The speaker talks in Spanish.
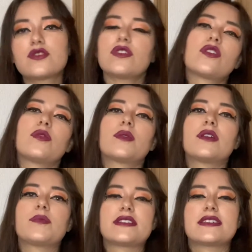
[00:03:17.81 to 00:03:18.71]
Jodie
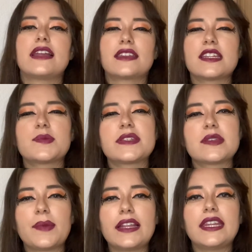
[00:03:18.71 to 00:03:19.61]
Comer pues es la actriz
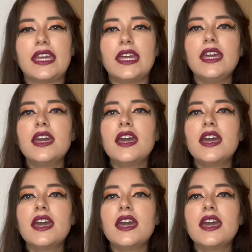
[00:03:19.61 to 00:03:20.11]
principal de